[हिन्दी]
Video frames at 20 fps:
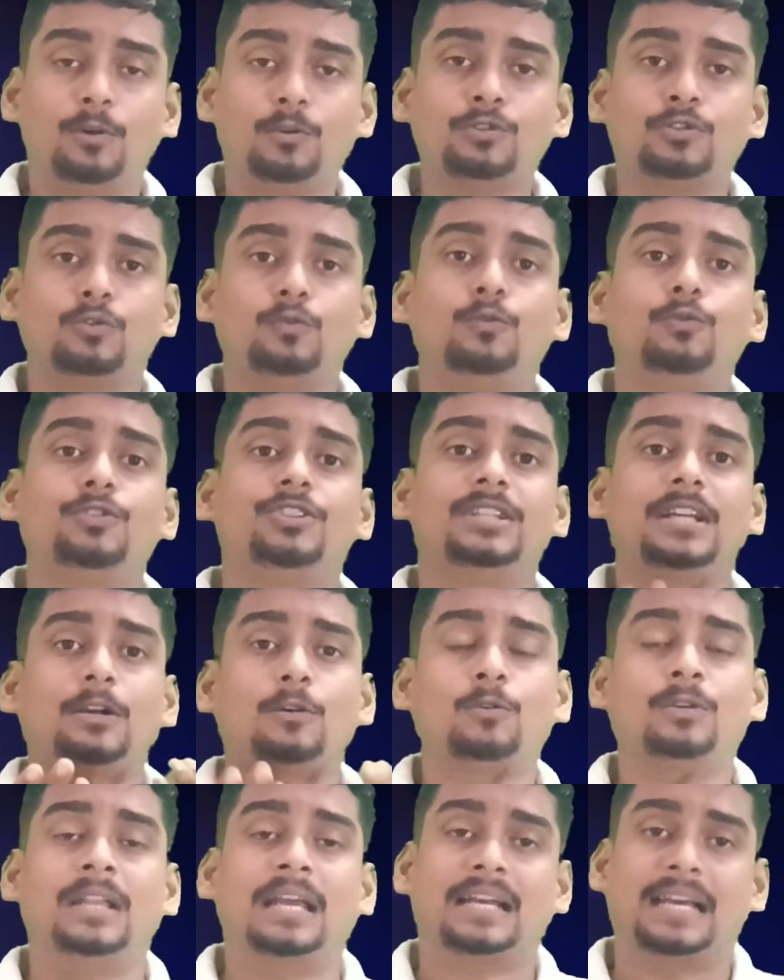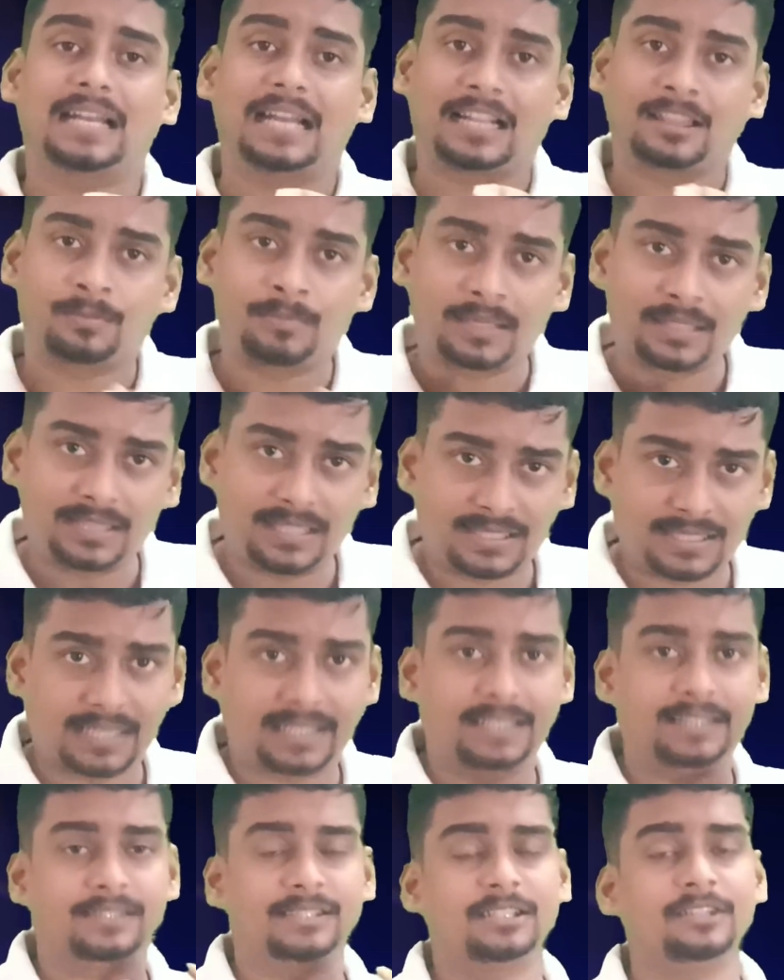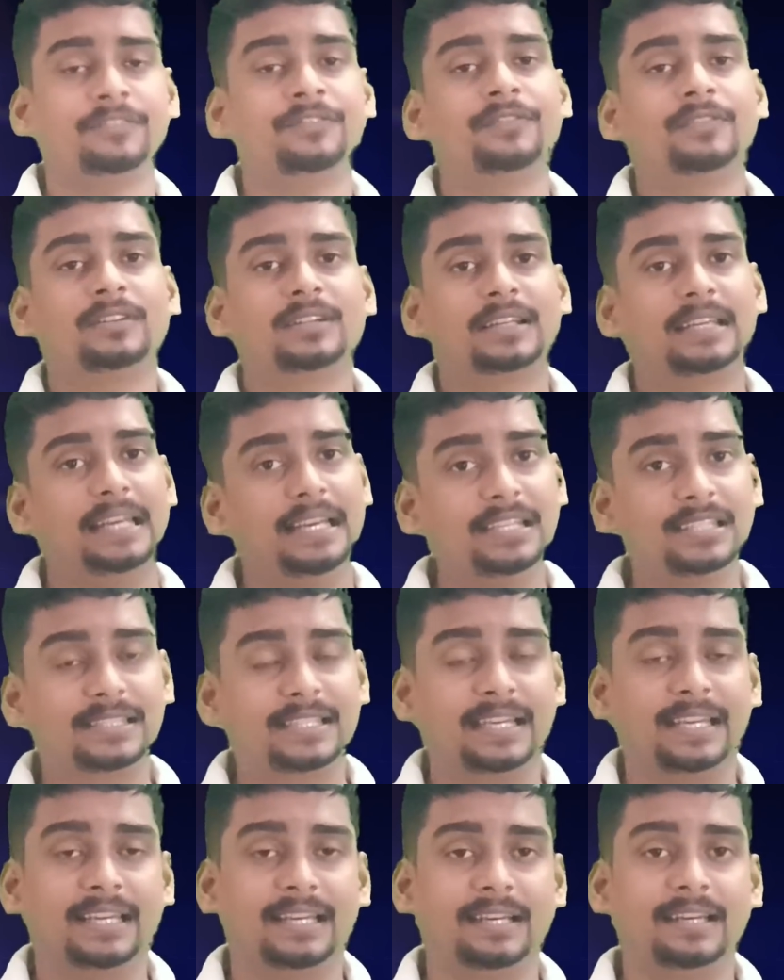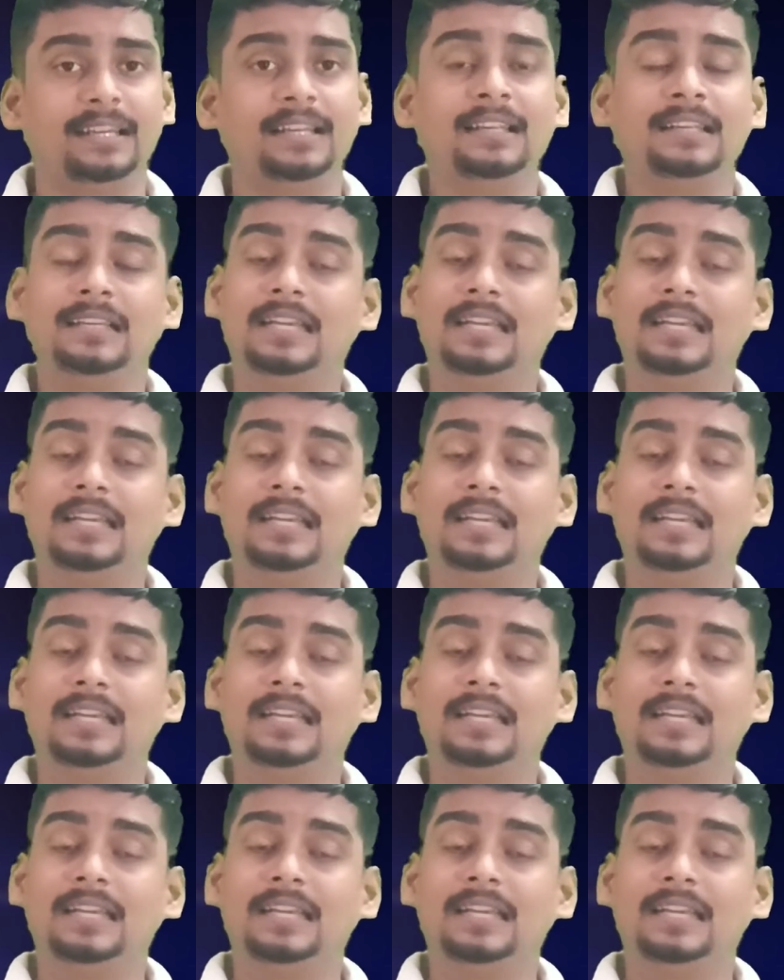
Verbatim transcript: उस ऊर्जा को नकारात्मक दिशा की तरफ खींचते हैं